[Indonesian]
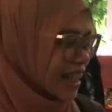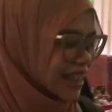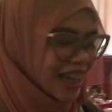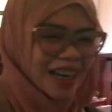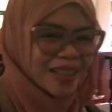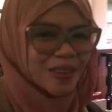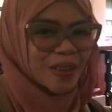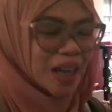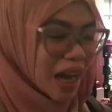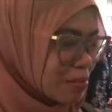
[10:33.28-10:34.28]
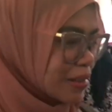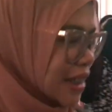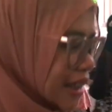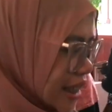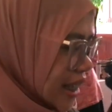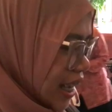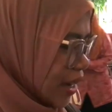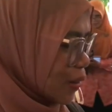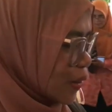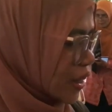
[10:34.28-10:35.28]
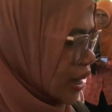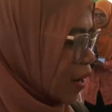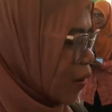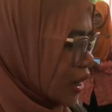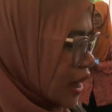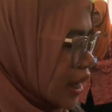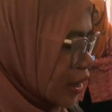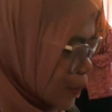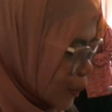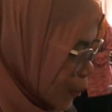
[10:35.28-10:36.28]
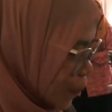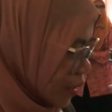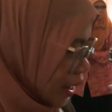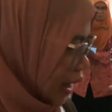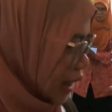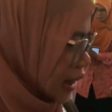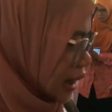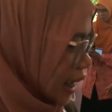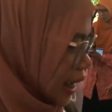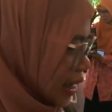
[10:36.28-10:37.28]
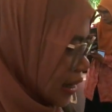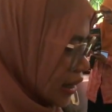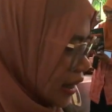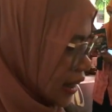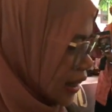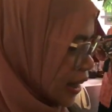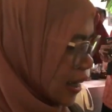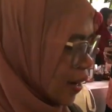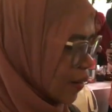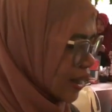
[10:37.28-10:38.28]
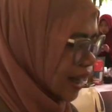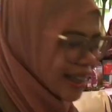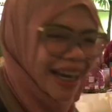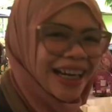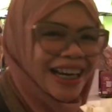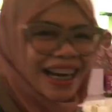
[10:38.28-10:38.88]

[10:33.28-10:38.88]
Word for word: Nah sekarang untuk abu cigi ya untuk dekornya itu kita e, kalau dilihat kayak